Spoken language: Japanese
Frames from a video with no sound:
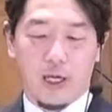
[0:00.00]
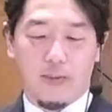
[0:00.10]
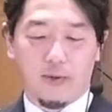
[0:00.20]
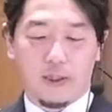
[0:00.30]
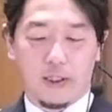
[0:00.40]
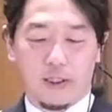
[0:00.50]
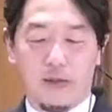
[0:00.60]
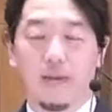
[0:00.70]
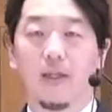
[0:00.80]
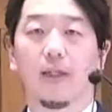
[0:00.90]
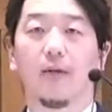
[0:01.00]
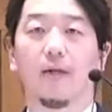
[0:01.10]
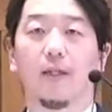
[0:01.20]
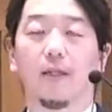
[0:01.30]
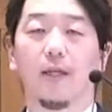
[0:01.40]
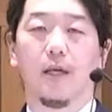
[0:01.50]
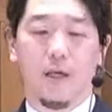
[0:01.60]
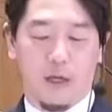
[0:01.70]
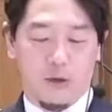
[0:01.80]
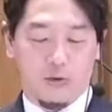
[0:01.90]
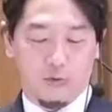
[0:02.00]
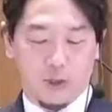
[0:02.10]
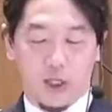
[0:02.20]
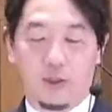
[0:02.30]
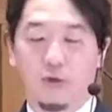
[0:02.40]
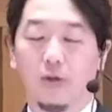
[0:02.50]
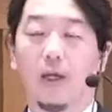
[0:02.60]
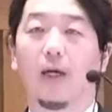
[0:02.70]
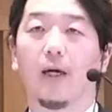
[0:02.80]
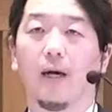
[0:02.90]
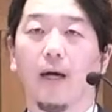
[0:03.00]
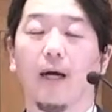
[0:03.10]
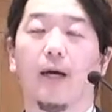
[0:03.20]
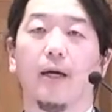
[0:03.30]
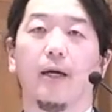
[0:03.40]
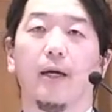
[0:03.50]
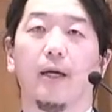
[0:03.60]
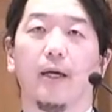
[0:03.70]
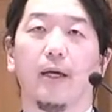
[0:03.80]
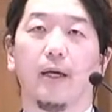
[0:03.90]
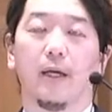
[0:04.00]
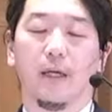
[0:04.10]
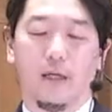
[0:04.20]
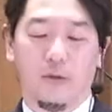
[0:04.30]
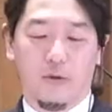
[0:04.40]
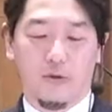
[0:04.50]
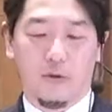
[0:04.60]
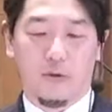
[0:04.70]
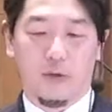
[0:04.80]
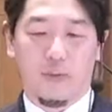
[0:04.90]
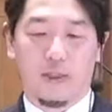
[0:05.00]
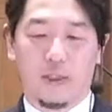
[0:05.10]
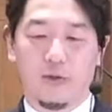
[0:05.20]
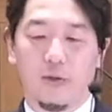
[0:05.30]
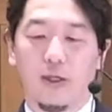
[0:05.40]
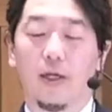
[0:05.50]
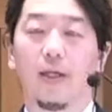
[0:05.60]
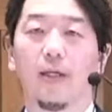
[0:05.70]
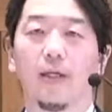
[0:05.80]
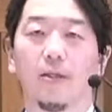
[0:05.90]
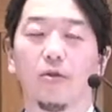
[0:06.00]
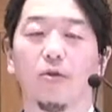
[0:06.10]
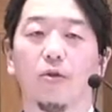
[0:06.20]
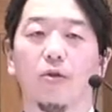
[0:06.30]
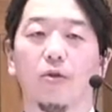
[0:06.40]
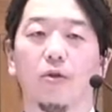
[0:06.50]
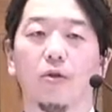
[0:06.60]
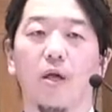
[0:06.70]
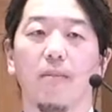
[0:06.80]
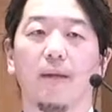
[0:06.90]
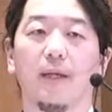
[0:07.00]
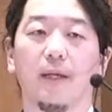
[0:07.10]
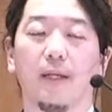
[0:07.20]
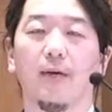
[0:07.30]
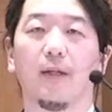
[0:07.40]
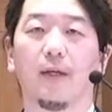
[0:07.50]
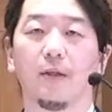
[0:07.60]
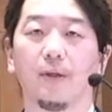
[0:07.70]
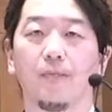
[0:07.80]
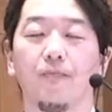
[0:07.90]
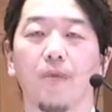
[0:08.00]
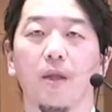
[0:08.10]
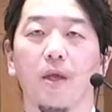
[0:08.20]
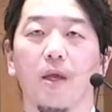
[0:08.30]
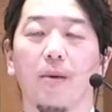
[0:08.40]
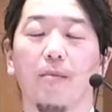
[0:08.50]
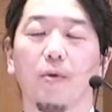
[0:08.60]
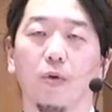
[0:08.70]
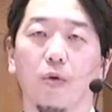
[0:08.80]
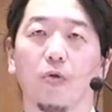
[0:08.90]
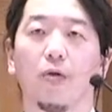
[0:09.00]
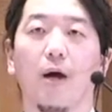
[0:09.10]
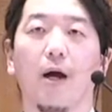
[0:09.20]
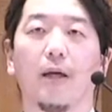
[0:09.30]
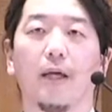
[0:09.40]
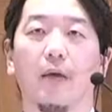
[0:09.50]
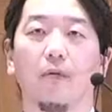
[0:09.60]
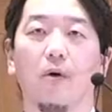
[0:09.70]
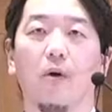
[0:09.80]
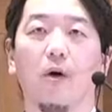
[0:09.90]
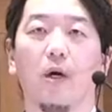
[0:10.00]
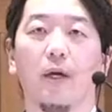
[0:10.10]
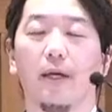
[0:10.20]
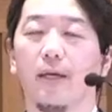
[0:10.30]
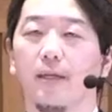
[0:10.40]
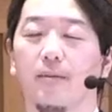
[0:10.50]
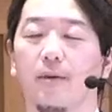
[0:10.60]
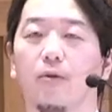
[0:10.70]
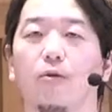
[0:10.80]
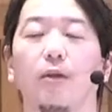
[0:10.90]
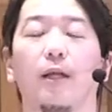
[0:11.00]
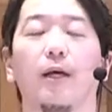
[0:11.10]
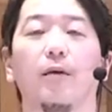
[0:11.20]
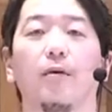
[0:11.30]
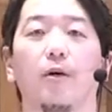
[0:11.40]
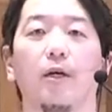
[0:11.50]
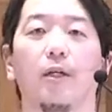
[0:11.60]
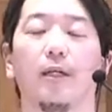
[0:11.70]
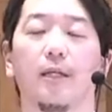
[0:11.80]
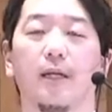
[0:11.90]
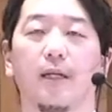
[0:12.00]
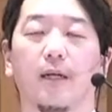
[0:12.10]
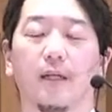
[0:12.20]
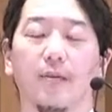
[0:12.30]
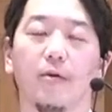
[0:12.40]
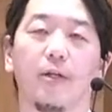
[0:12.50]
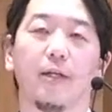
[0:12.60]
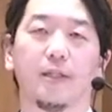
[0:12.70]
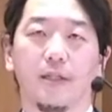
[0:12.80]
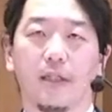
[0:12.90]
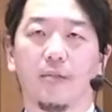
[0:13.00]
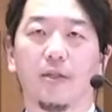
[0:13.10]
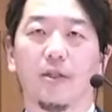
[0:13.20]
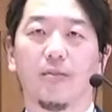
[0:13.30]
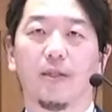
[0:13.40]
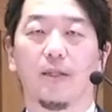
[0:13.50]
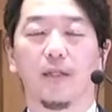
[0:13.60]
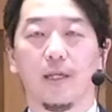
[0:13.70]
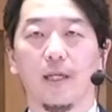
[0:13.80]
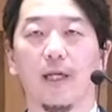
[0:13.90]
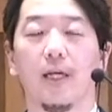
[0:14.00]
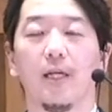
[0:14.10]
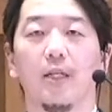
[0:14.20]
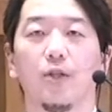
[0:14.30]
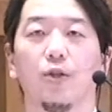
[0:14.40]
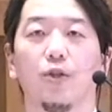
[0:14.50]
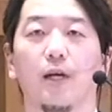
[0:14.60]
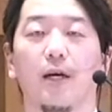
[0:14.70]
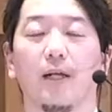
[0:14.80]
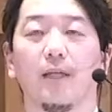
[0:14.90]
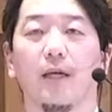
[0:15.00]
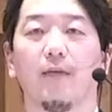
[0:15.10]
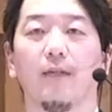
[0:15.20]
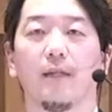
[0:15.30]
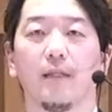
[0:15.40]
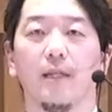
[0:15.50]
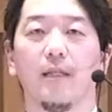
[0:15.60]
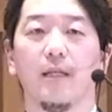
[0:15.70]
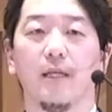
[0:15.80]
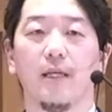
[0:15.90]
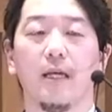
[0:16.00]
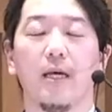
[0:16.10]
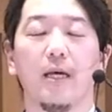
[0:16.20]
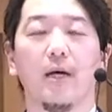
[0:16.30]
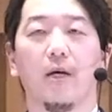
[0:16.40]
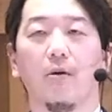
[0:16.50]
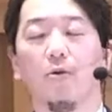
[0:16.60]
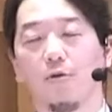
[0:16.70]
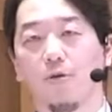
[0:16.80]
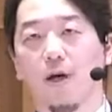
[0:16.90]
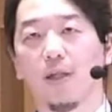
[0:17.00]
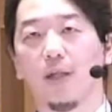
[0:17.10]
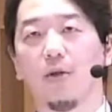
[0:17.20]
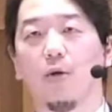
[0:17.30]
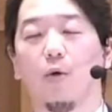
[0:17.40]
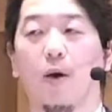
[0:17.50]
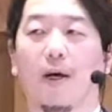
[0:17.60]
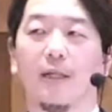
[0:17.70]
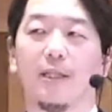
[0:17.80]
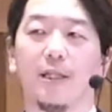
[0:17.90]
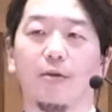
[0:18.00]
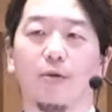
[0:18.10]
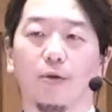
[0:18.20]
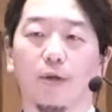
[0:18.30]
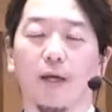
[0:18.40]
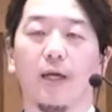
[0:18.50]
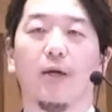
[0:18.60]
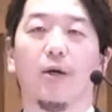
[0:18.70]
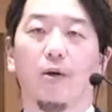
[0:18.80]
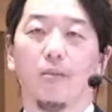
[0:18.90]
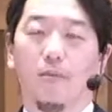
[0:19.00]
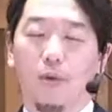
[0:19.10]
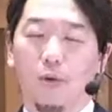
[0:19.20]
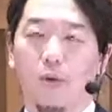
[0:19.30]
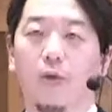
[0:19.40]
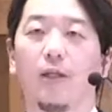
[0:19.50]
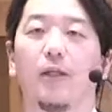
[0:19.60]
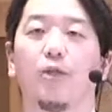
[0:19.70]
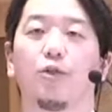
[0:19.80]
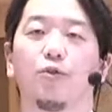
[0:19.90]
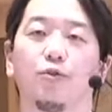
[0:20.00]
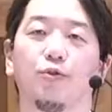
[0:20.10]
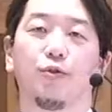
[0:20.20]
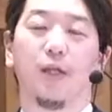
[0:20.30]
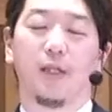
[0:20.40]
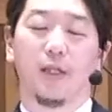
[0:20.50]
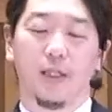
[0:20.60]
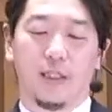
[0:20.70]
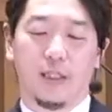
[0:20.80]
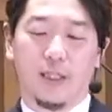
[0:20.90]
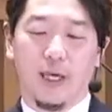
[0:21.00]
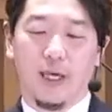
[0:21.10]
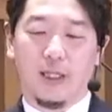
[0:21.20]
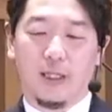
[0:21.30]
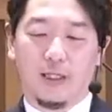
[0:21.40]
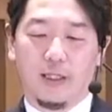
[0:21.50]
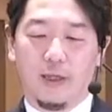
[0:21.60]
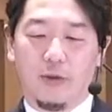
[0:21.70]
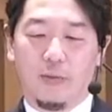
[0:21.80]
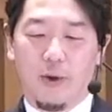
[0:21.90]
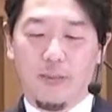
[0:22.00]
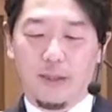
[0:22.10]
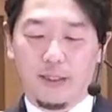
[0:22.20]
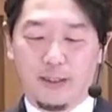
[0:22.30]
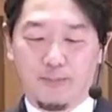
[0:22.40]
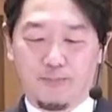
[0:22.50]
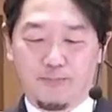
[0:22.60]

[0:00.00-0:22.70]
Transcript: もしかしたら皆さんはですねこの聖書の中からこの「魂の怒りイエス」というテーマだけではなくもっと多くの発見をイエス様との出会いをなされた方もいらっしゃるかもしれません。ぜひそのような発見はですね、ぜひ多くの方と分かち合うことでもっと大きな祝福へにしていただきたいと思います。